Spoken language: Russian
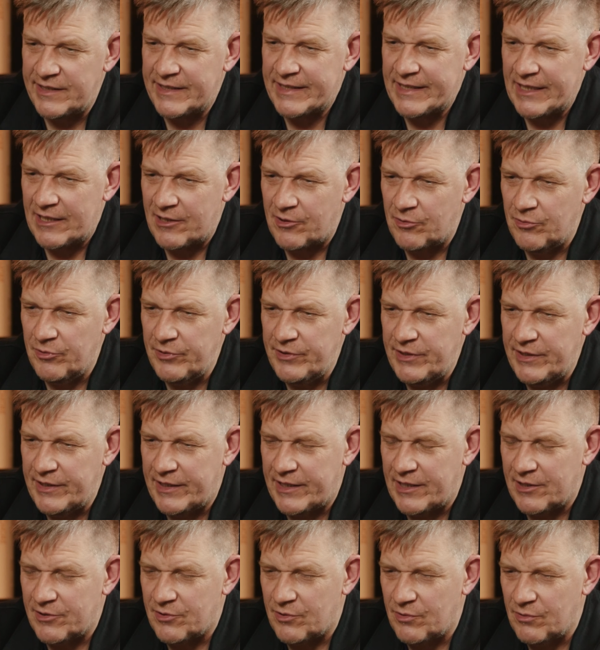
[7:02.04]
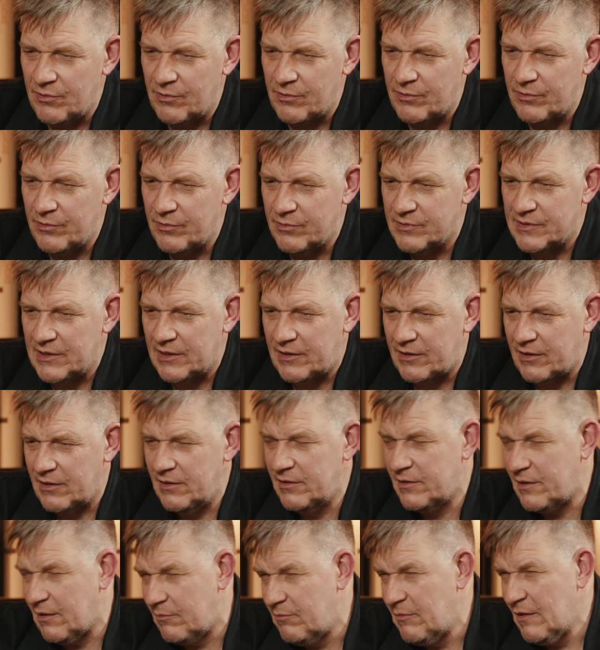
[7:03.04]
Корони, которую закрыли
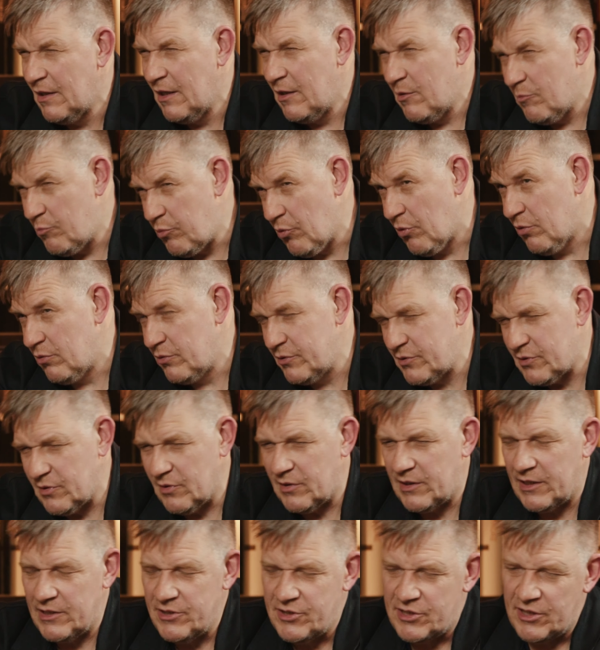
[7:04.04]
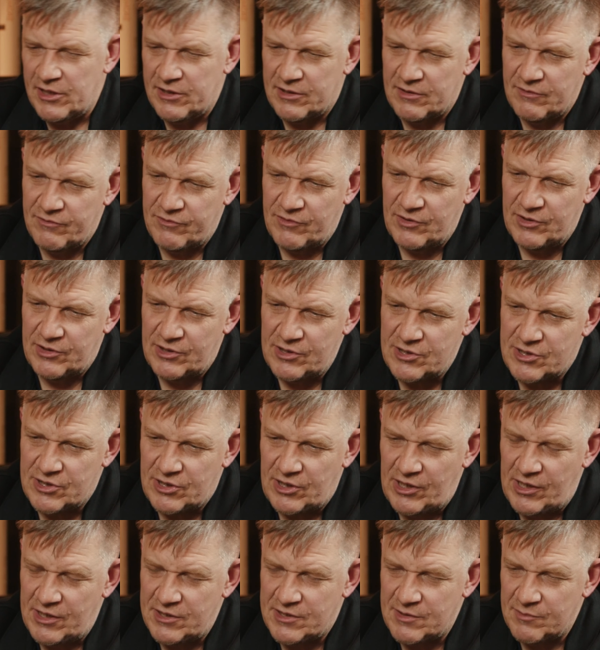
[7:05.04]
там полностью окончательно в
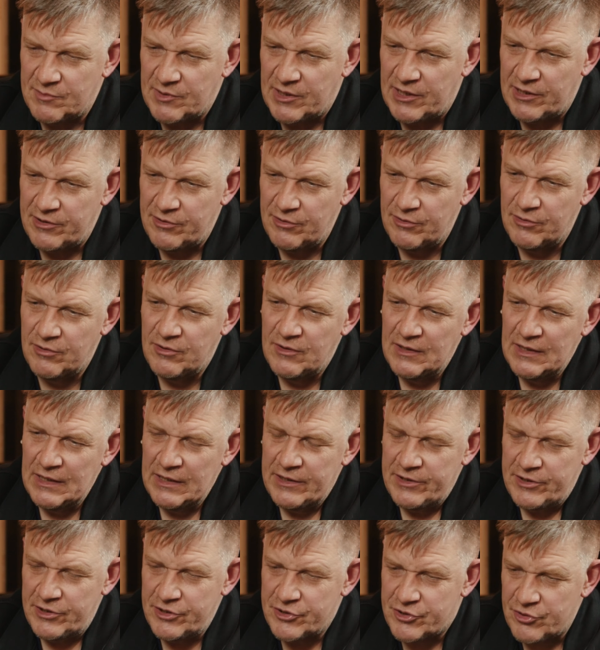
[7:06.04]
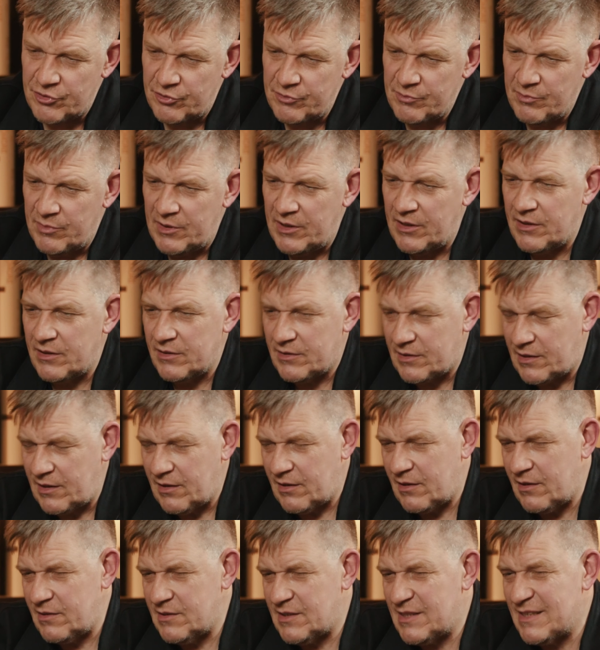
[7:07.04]
2003 году. И Джон Барретт,
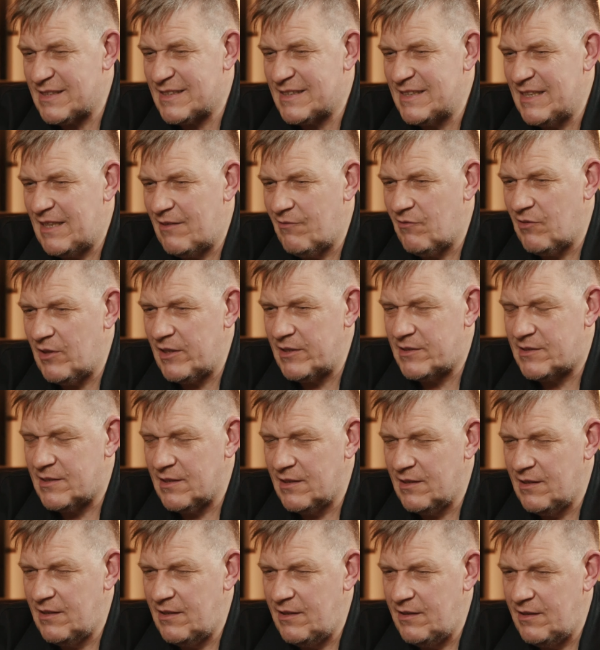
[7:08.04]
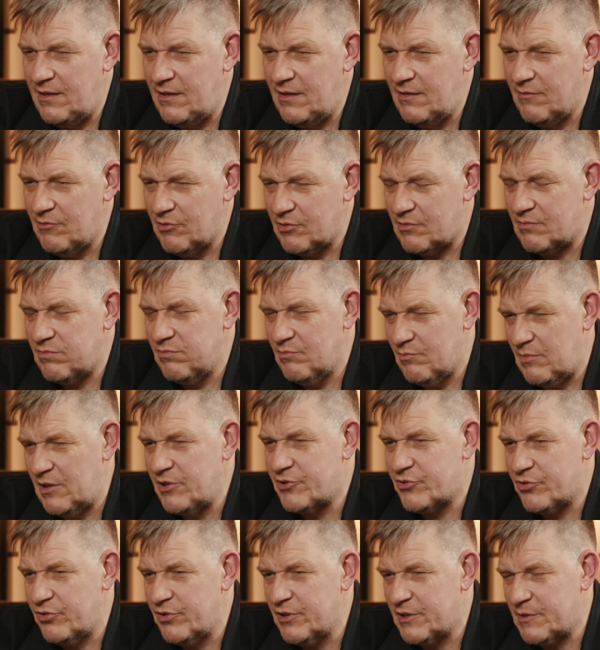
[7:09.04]
как раз основатель и вот
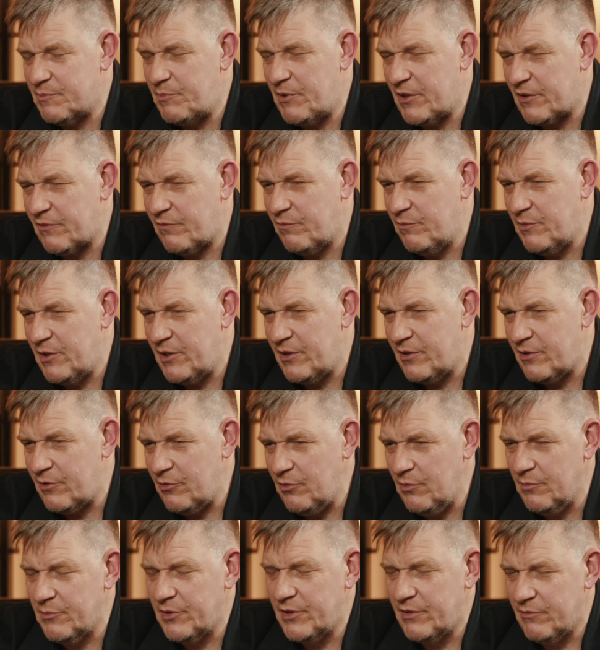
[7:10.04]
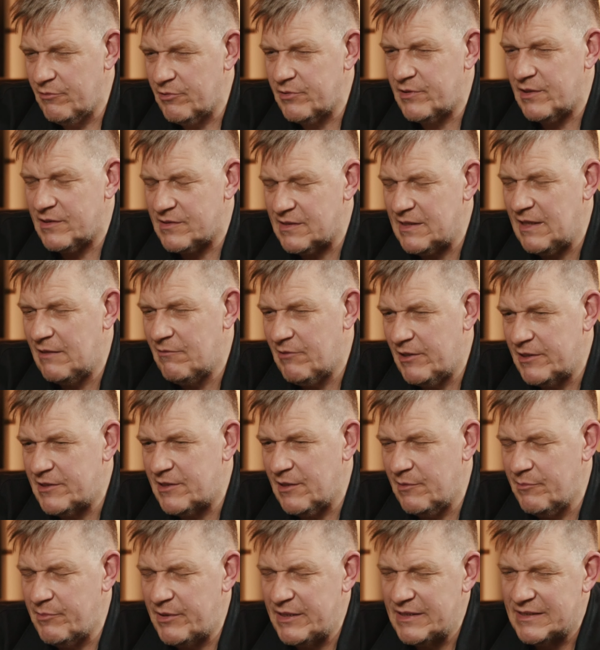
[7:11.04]
большой эксперт в мире Рома, и вот
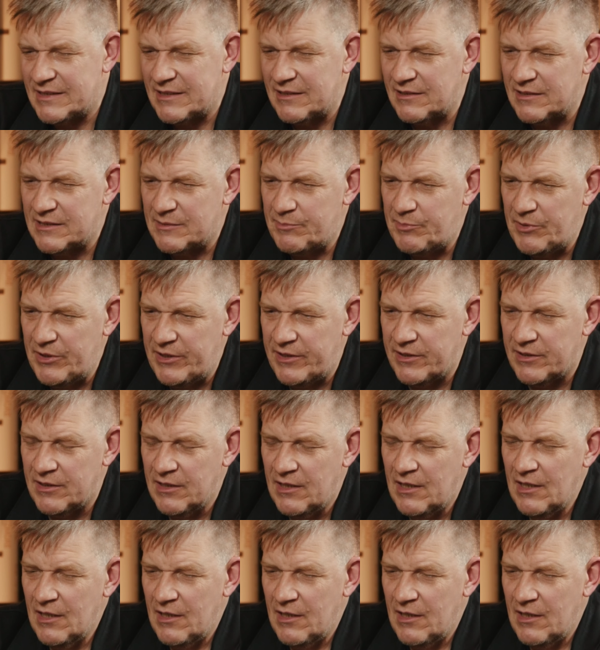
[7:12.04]
основатель Bristol Spirit,